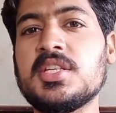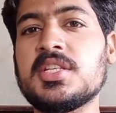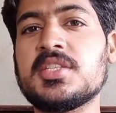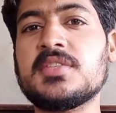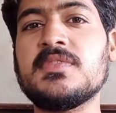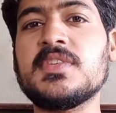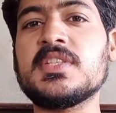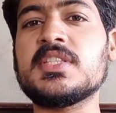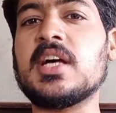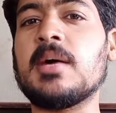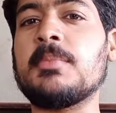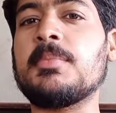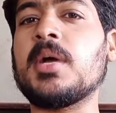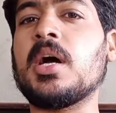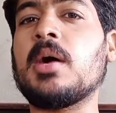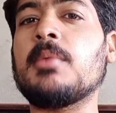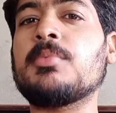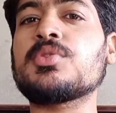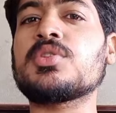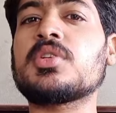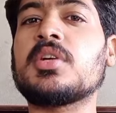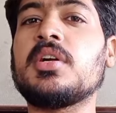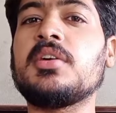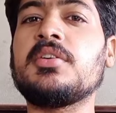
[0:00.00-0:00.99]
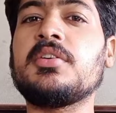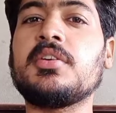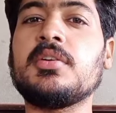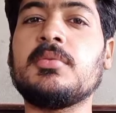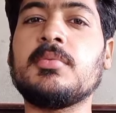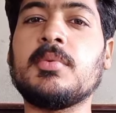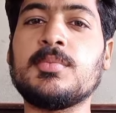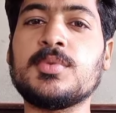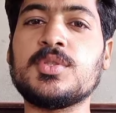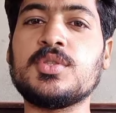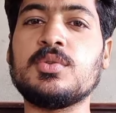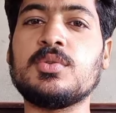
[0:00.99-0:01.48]
जिस वीज़ा पे आप उस
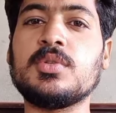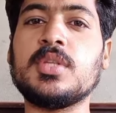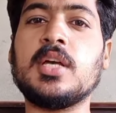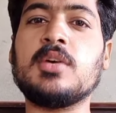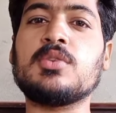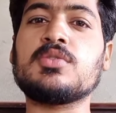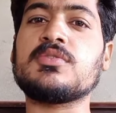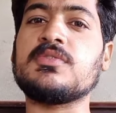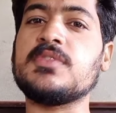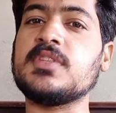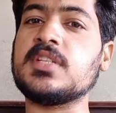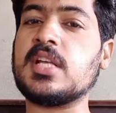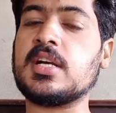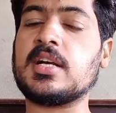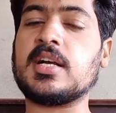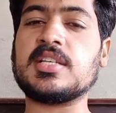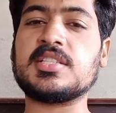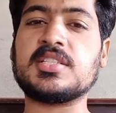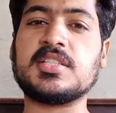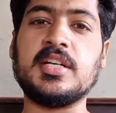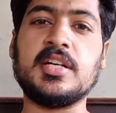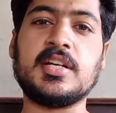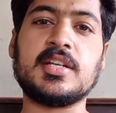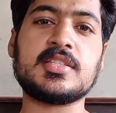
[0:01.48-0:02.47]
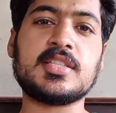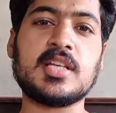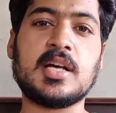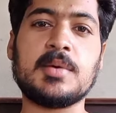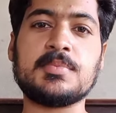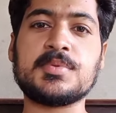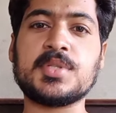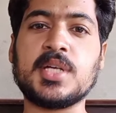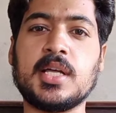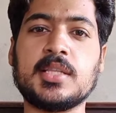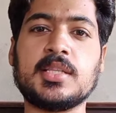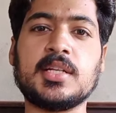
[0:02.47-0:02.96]
कंट्री में मौजूद हैं उस वीज़ा का स्टेटस
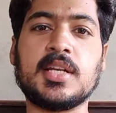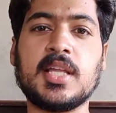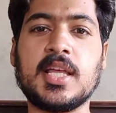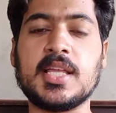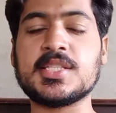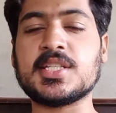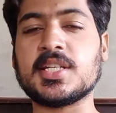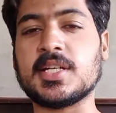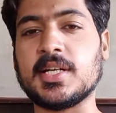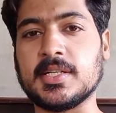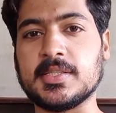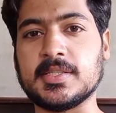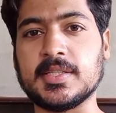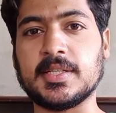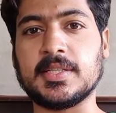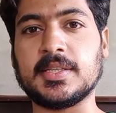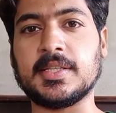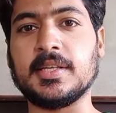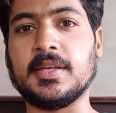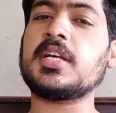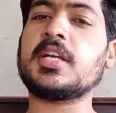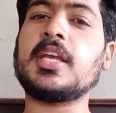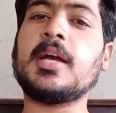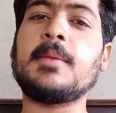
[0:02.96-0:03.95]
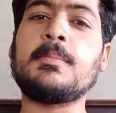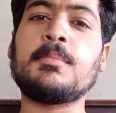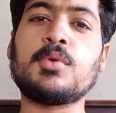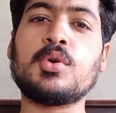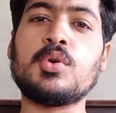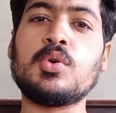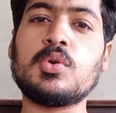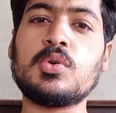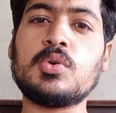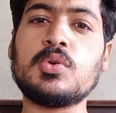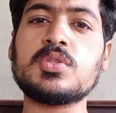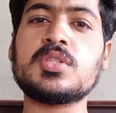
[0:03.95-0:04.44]
आप साथ अटैच कर सकते हैं क्या
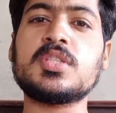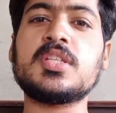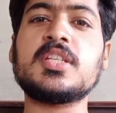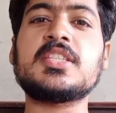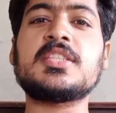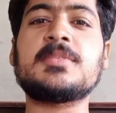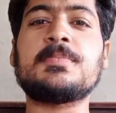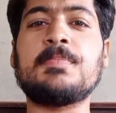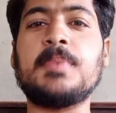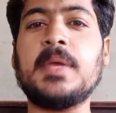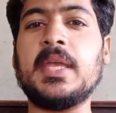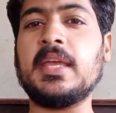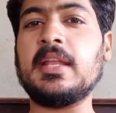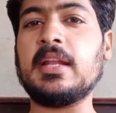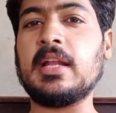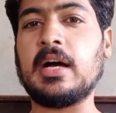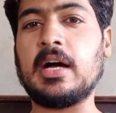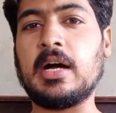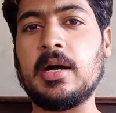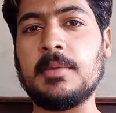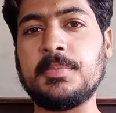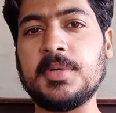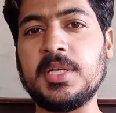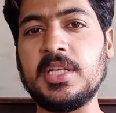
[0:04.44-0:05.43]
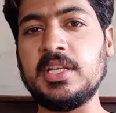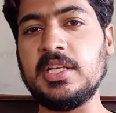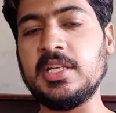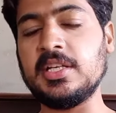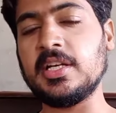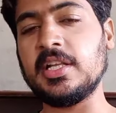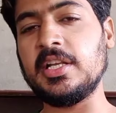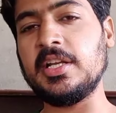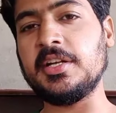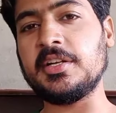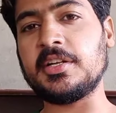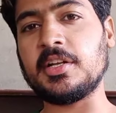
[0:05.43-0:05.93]
मोरक्को से स्पेन आप
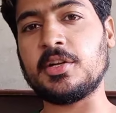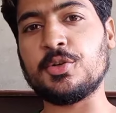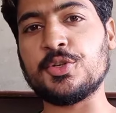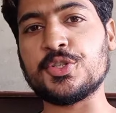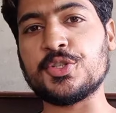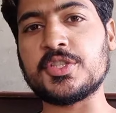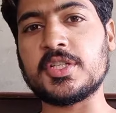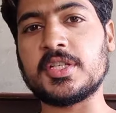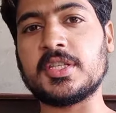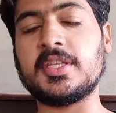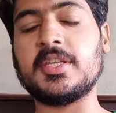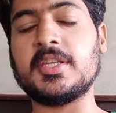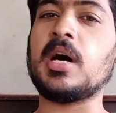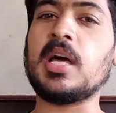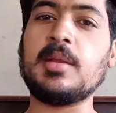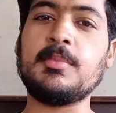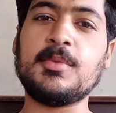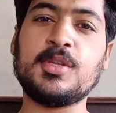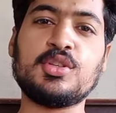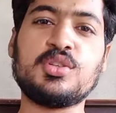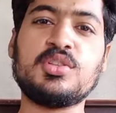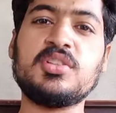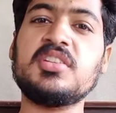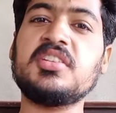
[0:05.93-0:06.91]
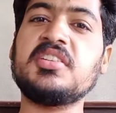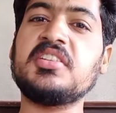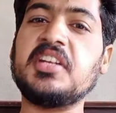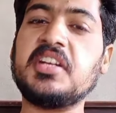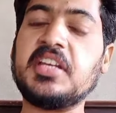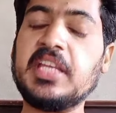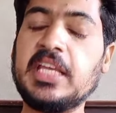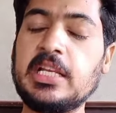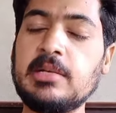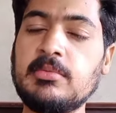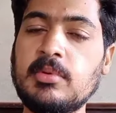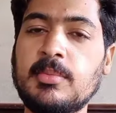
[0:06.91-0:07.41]
इलीगली इंटर हो सकते हैं बारे में थोड़ी
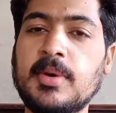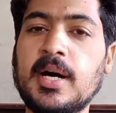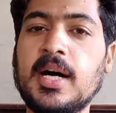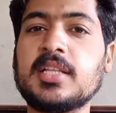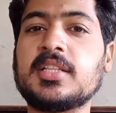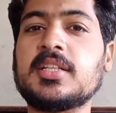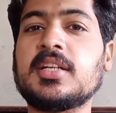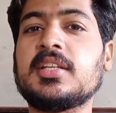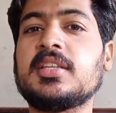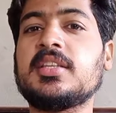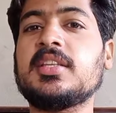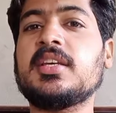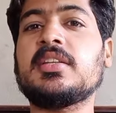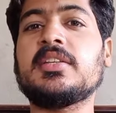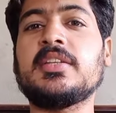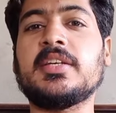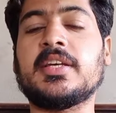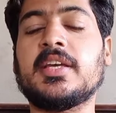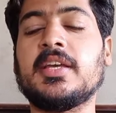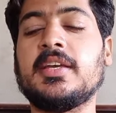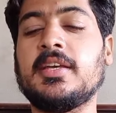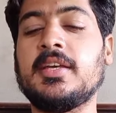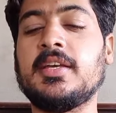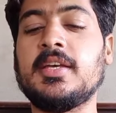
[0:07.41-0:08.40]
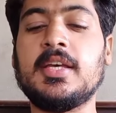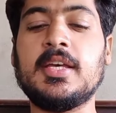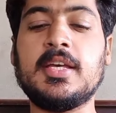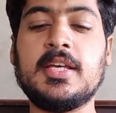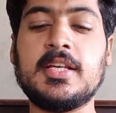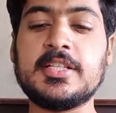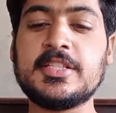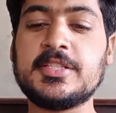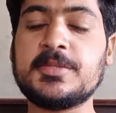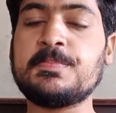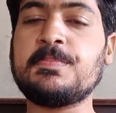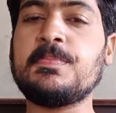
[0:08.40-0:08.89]
डिटेल में बात करते हैं देखें
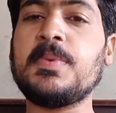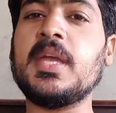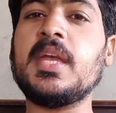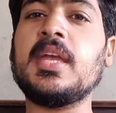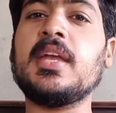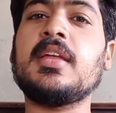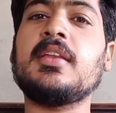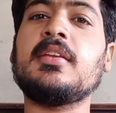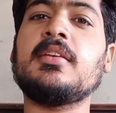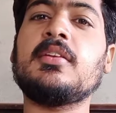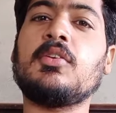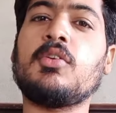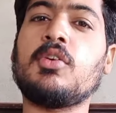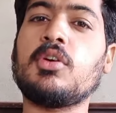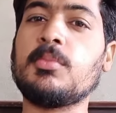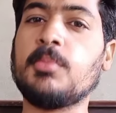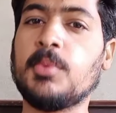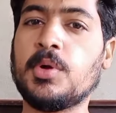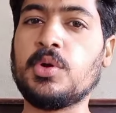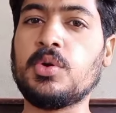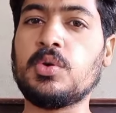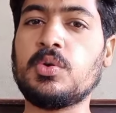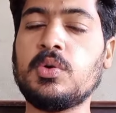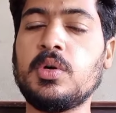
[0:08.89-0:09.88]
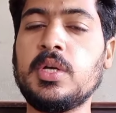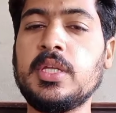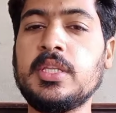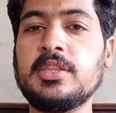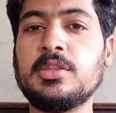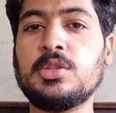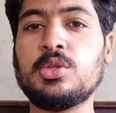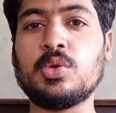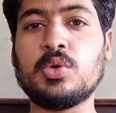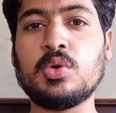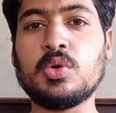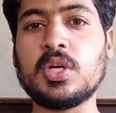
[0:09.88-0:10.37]
स्पेन और मोरक्को
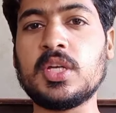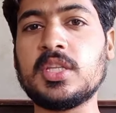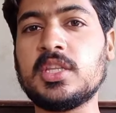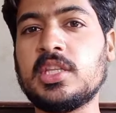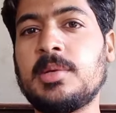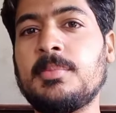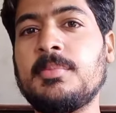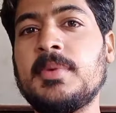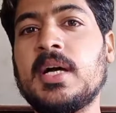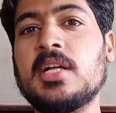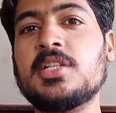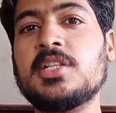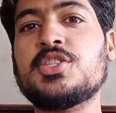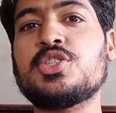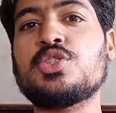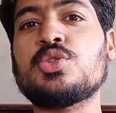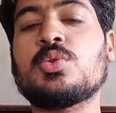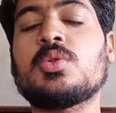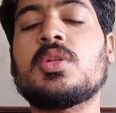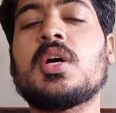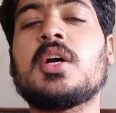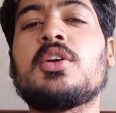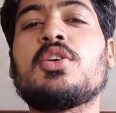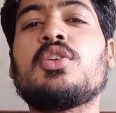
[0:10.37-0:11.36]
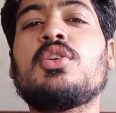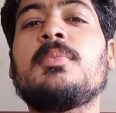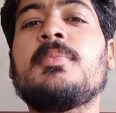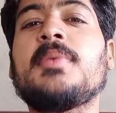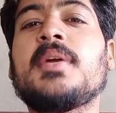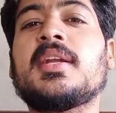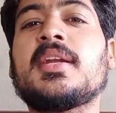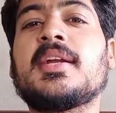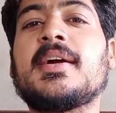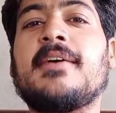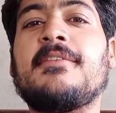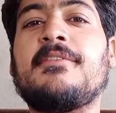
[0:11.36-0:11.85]
इन दोनों के दरमियान चौदह
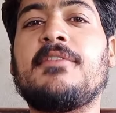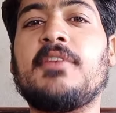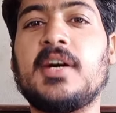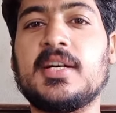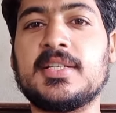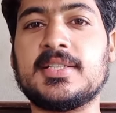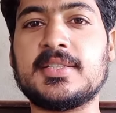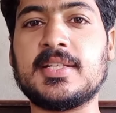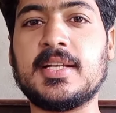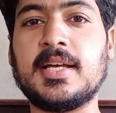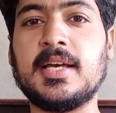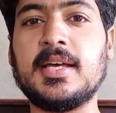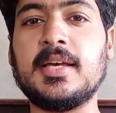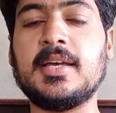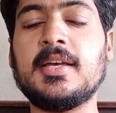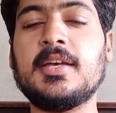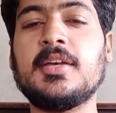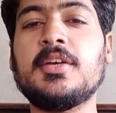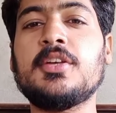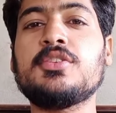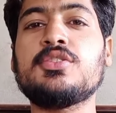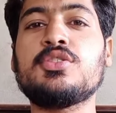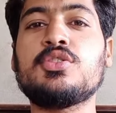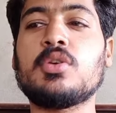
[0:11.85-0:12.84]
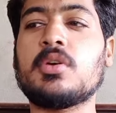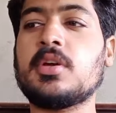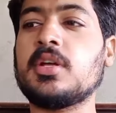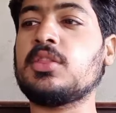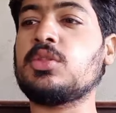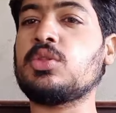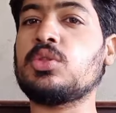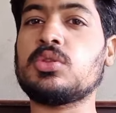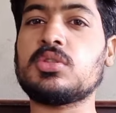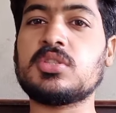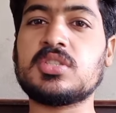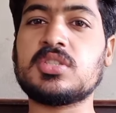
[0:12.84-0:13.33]
किलोमीटर का फासला है जो
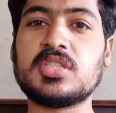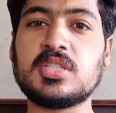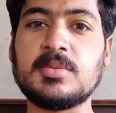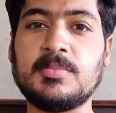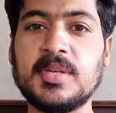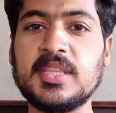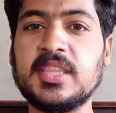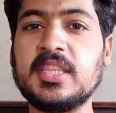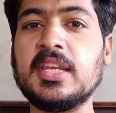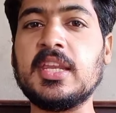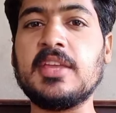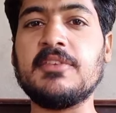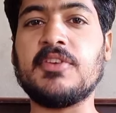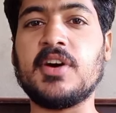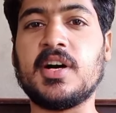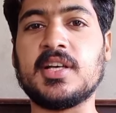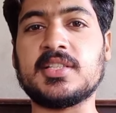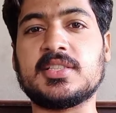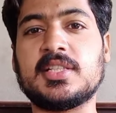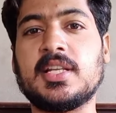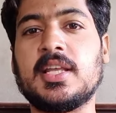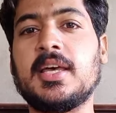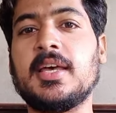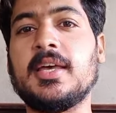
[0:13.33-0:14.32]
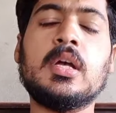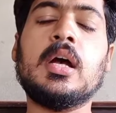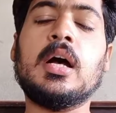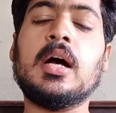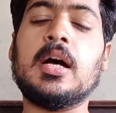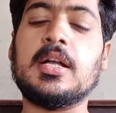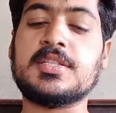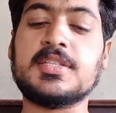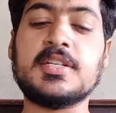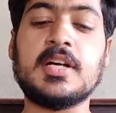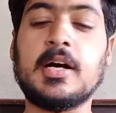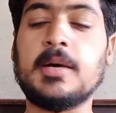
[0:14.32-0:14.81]
कि समंदरी फासला है
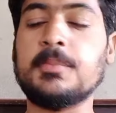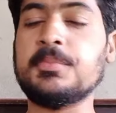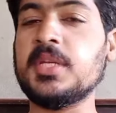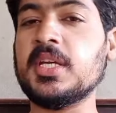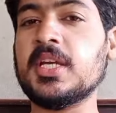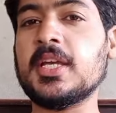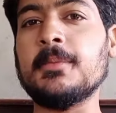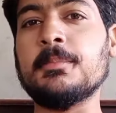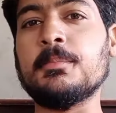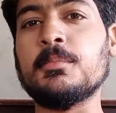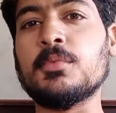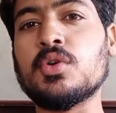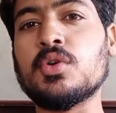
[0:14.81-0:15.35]
अच्छा अब देखें